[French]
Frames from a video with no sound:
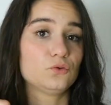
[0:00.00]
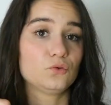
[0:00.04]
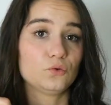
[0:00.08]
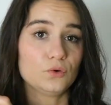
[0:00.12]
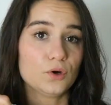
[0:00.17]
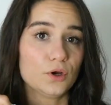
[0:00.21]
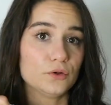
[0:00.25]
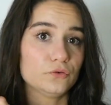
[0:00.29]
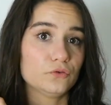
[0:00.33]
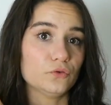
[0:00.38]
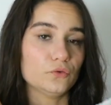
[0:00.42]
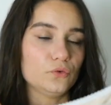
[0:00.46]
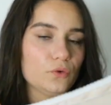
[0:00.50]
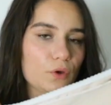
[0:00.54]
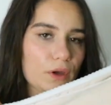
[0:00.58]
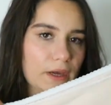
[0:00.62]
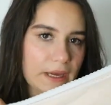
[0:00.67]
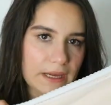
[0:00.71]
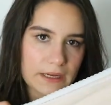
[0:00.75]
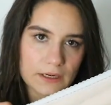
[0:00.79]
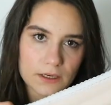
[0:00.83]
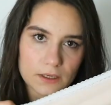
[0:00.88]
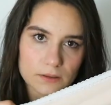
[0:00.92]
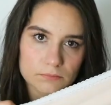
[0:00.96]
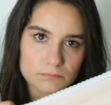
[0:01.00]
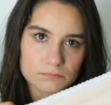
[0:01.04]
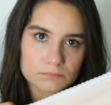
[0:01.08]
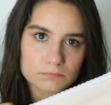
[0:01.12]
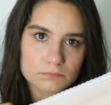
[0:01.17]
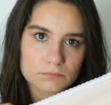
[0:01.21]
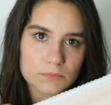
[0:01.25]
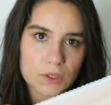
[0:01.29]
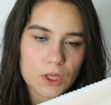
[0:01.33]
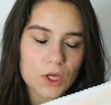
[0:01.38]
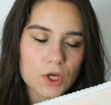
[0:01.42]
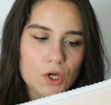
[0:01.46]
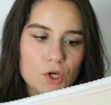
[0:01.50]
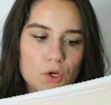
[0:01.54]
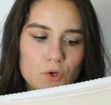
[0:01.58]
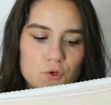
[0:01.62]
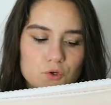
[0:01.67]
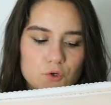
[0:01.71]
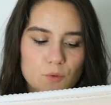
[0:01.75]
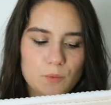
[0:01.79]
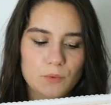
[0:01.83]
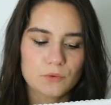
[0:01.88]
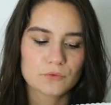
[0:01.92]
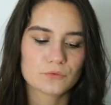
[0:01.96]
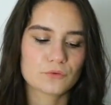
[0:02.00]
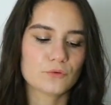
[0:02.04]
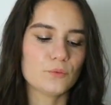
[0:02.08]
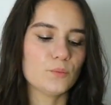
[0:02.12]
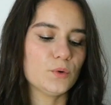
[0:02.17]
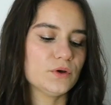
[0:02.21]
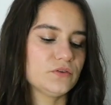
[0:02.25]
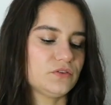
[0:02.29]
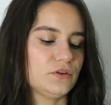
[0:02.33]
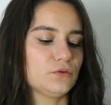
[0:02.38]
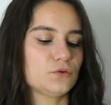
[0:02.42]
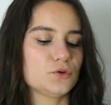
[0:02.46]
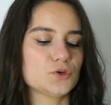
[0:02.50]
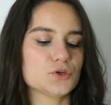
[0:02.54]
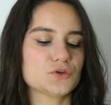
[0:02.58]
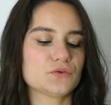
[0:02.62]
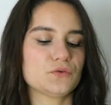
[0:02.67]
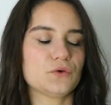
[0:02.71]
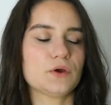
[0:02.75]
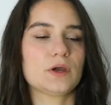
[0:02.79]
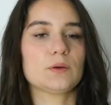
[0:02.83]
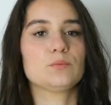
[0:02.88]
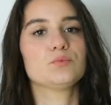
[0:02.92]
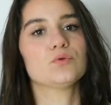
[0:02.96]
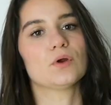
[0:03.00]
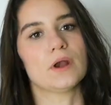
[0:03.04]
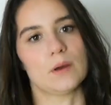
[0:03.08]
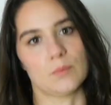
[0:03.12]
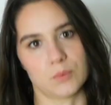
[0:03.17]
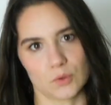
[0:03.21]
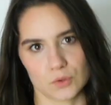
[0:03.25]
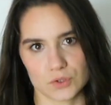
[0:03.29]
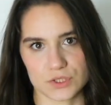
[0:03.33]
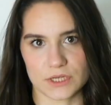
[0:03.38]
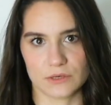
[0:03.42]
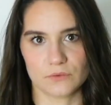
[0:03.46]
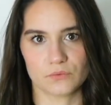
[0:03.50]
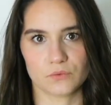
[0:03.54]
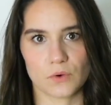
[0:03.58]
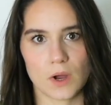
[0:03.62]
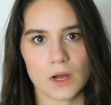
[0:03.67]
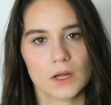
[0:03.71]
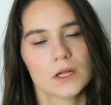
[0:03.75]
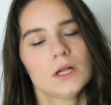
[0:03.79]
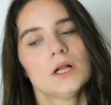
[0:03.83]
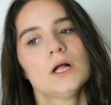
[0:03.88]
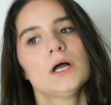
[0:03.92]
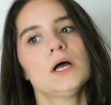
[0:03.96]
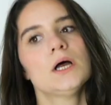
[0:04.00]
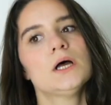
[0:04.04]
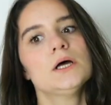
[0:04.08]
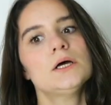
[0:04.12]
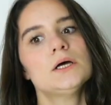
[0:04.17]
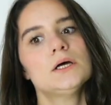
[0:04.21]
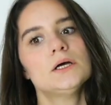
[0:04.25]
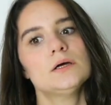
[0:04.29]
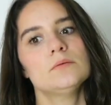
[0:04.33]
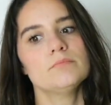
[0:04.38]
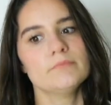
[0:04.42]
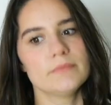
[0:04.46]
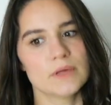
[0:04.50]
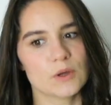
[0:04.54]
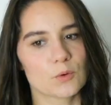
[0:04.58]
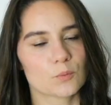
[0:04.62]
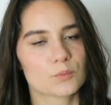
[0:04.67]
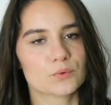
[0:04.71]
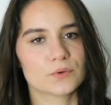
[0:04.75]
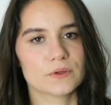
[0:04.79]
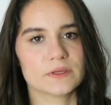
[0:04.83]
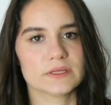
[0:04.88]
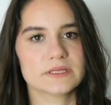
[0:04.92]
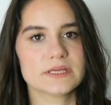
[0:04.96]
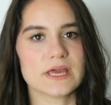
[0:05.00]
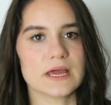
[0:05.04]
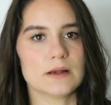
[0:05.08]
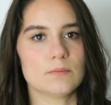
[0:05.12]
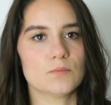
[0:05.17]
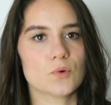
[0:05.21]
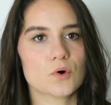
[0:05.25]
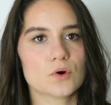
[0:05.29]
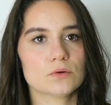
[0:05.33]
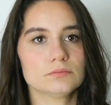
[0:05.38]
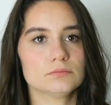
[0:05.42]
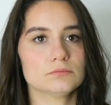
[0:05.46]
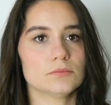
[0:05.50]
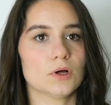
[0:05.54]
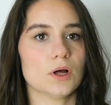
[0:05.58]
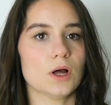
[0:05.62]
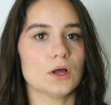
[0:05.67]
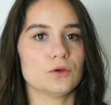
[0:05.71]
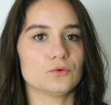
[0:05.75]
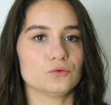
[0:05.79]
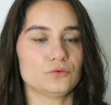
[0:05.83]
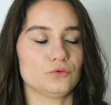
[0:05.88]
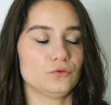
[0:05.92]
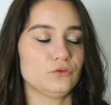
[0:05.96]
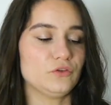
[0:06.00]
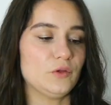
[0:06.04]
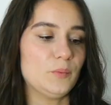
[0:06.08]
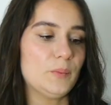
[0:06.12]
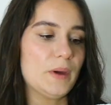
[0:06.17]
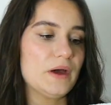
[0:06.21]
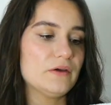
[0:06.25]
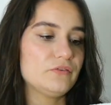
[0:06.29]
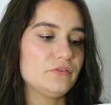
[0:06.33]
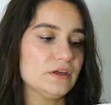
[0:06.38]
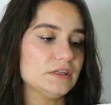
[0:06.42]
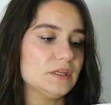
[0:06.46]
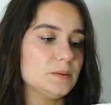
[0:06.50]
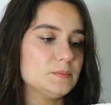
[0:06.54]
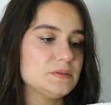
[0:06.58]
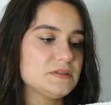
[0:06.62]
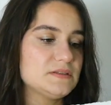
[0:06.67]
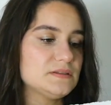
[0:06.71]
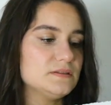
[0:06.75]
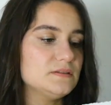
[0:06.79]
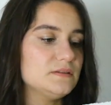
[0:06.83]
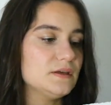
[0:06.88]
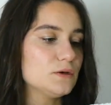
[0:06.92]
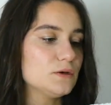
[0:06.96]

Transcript: culottes de règles. Je pense que moi c'est ce que je ferai pour la prochaine fois. Mais on peut également, je sais pas, faire des petites